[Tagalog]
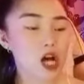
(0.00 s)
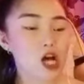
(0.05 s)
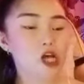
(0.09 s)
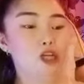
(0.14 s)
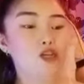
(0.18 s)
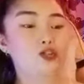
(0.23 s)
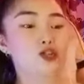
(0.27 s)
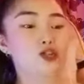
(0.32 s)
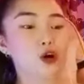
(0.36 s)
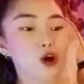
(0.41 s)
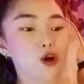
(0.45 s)

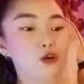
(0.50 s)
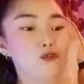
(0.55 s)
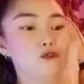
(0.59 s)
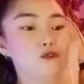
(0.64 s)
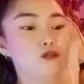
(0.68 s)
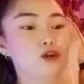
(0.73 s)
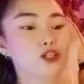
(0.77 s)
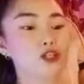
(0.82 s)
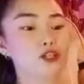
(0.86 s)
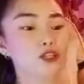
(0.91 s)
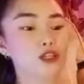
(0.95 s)
So
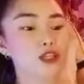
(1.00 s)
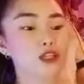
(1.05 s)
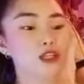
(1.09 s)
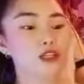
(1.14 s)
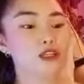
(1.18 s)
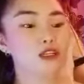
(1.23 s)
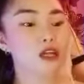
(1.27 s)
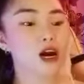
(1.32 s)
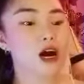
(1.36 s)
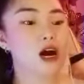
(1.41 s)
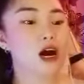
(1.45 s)
for
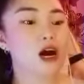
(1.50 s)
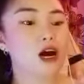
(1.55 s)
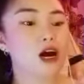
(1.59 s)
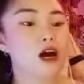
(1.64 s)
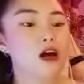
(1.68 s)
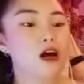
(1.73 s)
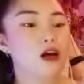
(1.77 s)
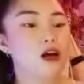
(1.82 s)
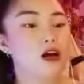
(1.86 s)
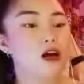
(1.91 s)
today's uh